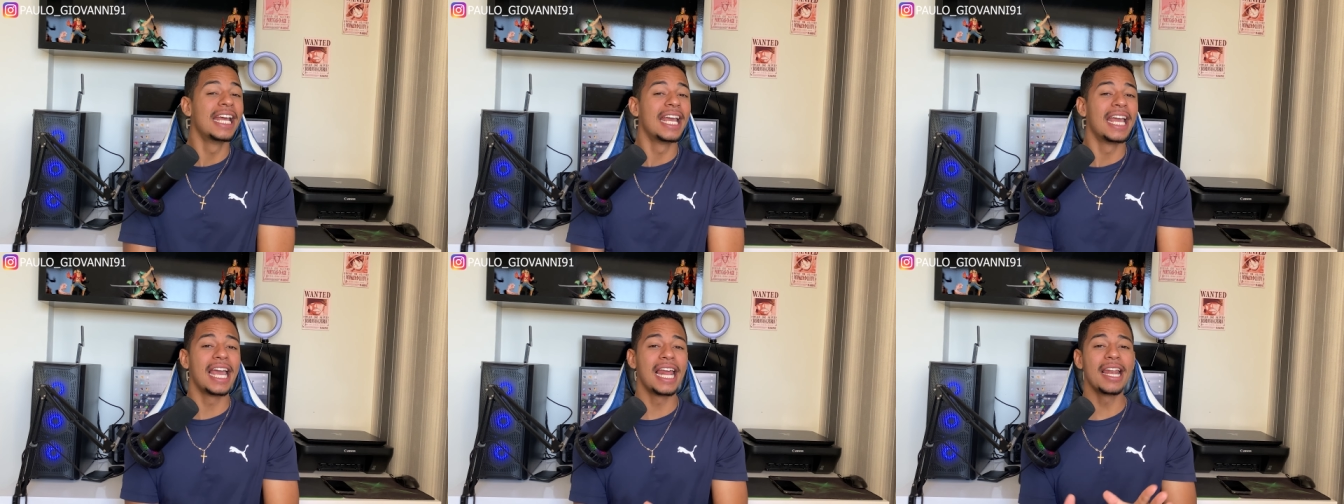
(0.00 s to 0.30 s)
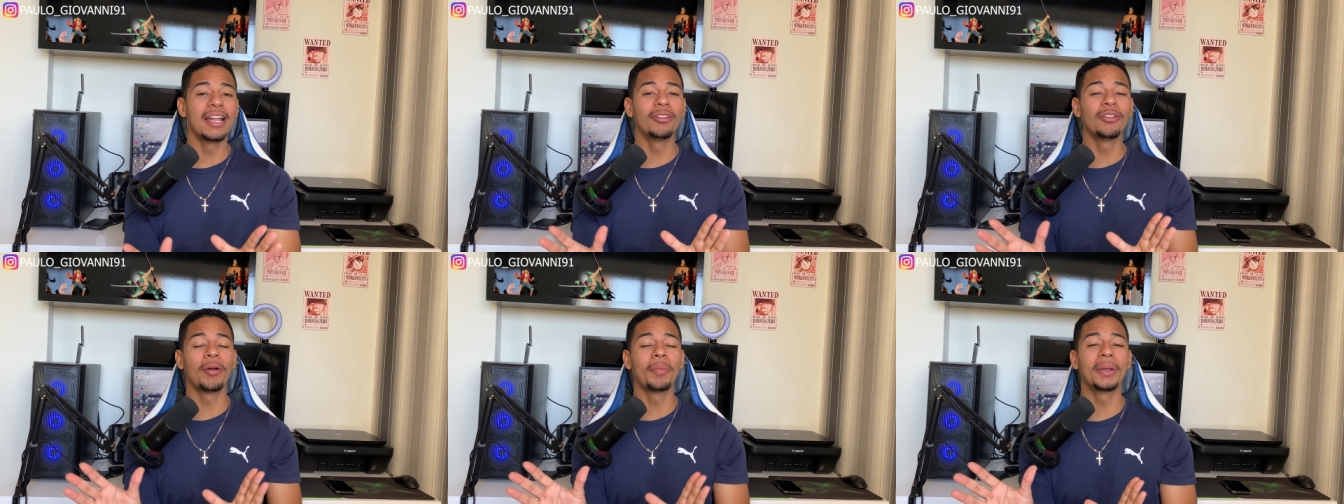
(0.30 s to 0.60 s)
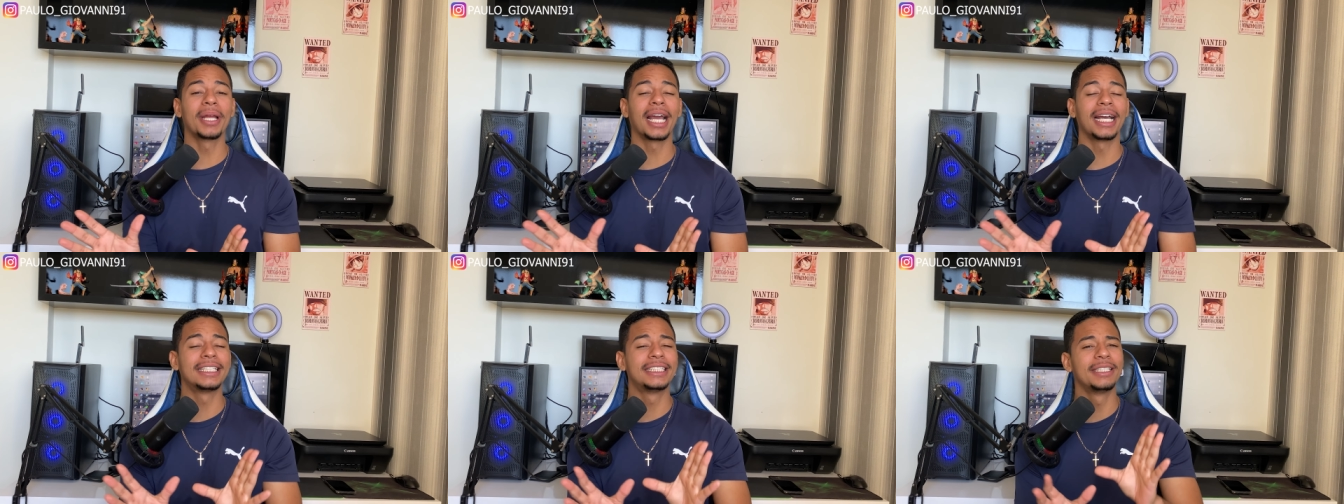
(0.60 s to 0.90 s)
Ele é um
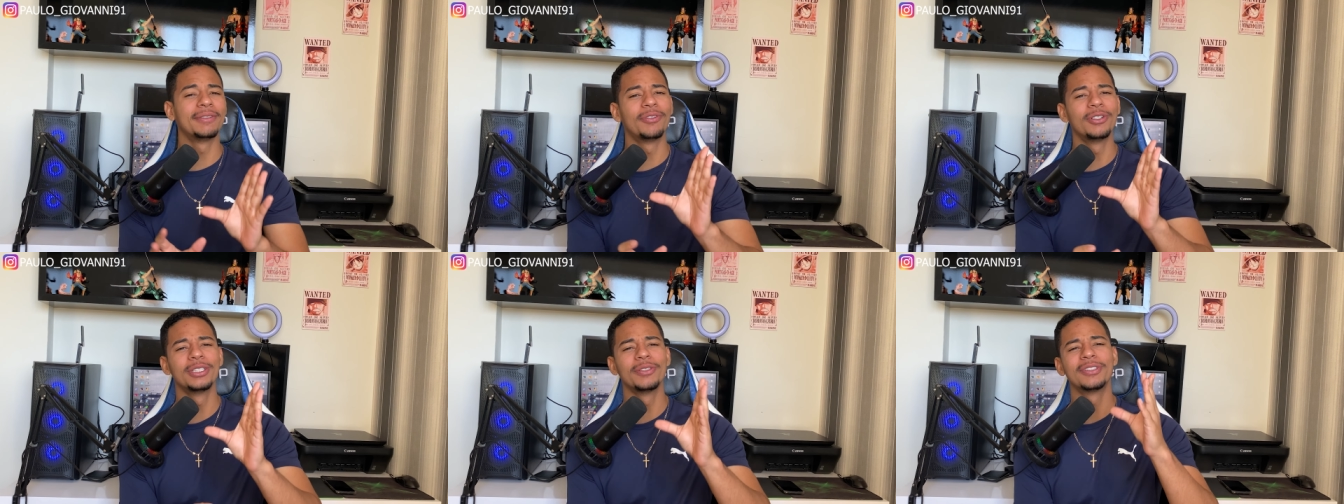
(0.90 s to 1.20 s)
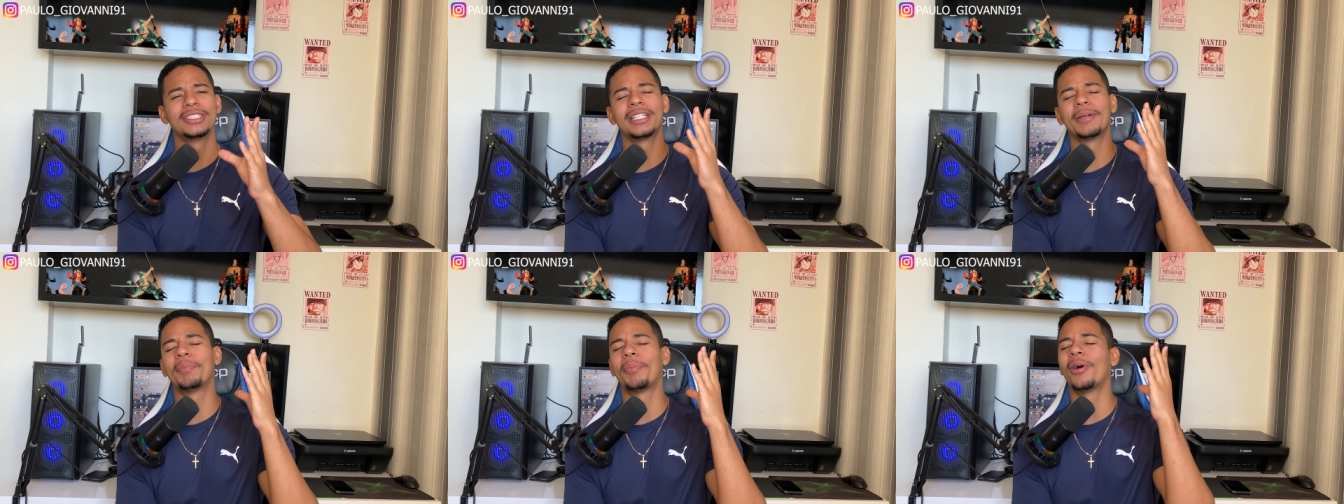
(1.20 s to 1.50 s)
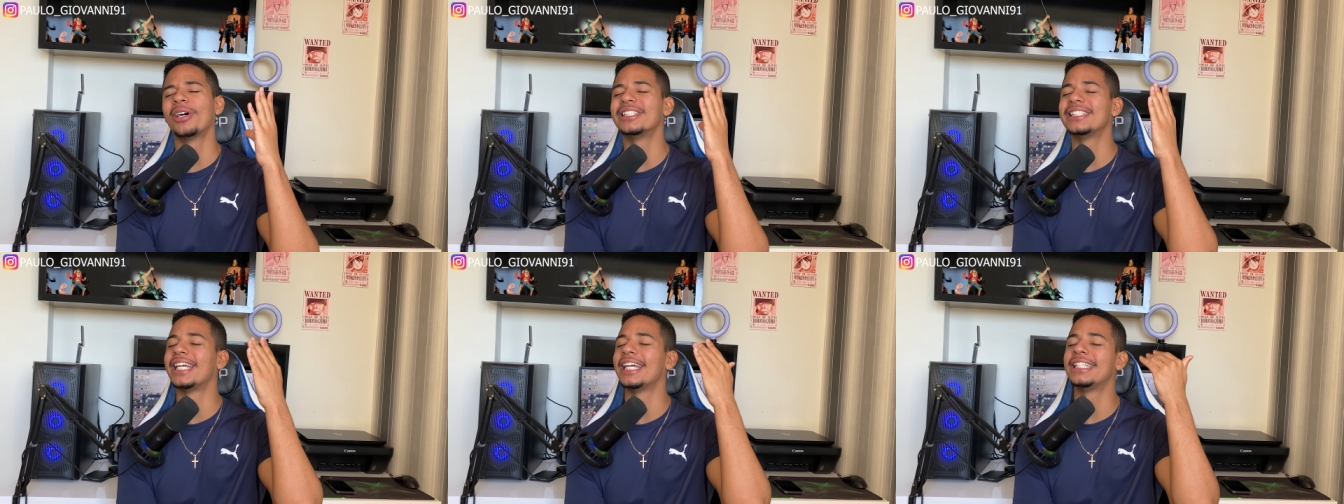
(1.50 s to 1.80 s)
aplicativo aplicativo onde você
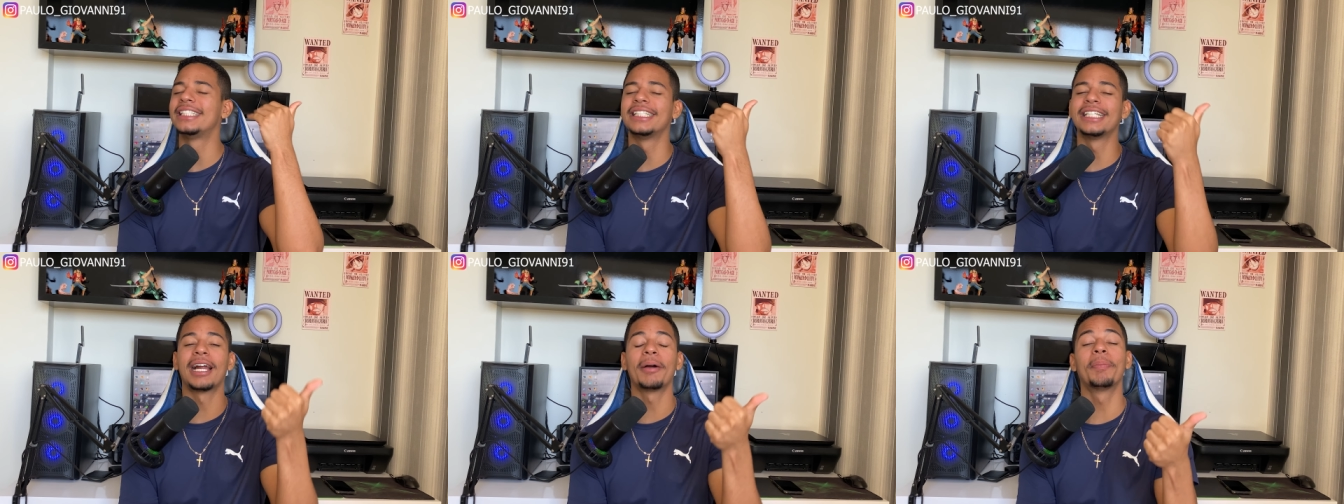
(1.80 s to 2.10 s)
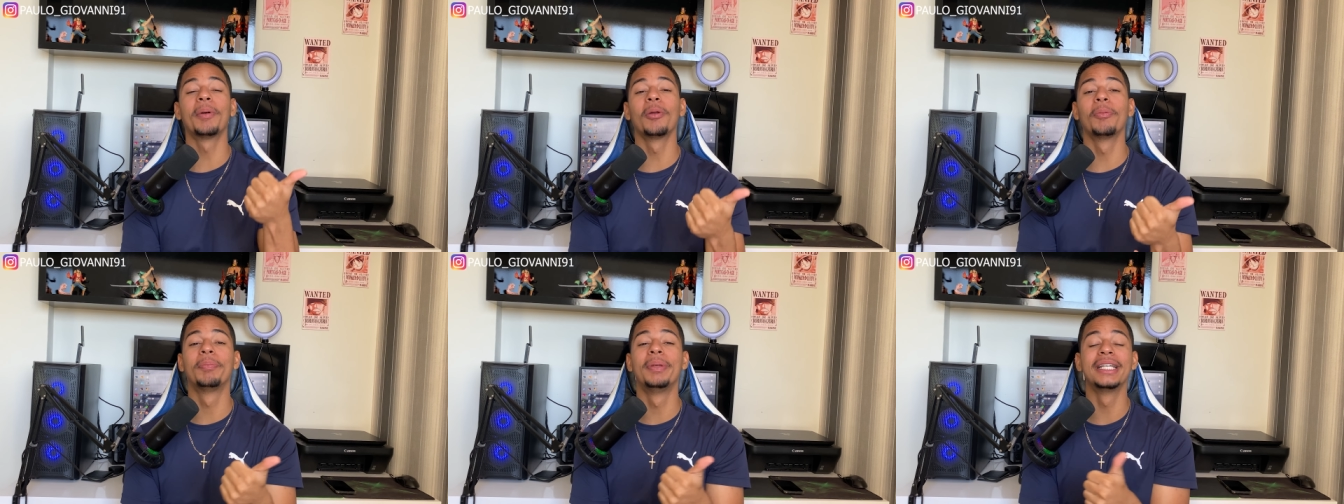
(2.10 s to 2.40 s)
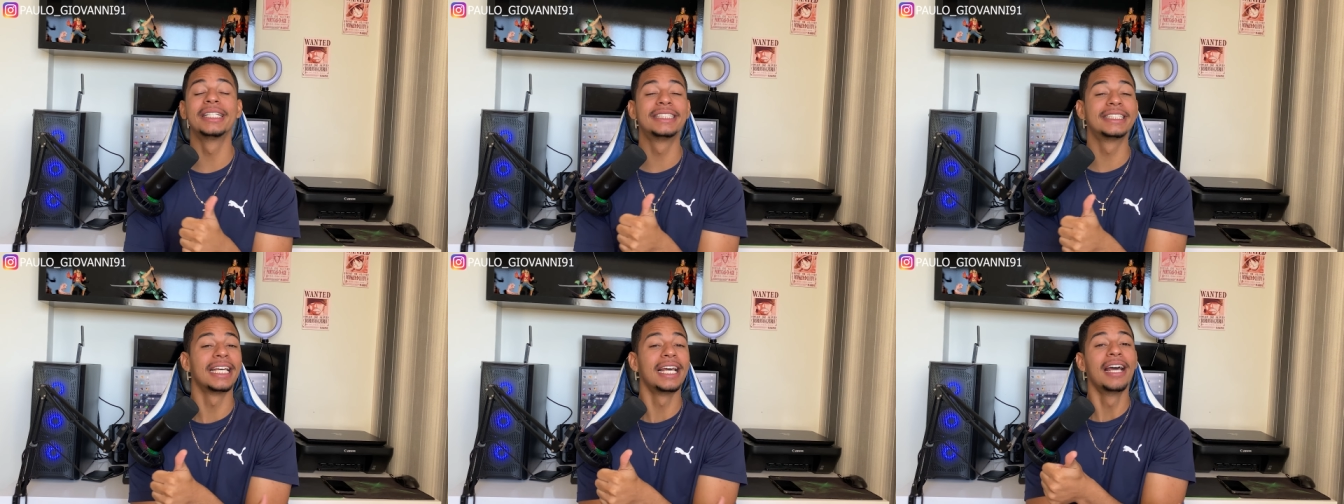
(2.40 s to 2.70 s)
pode retirar pelo
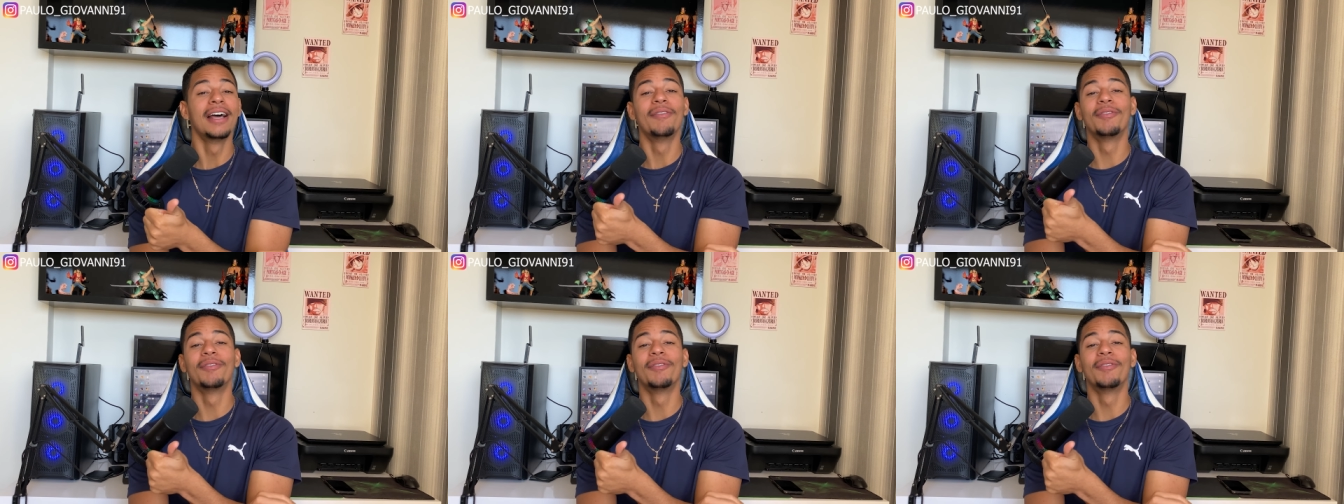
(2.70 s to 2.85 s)
Pix.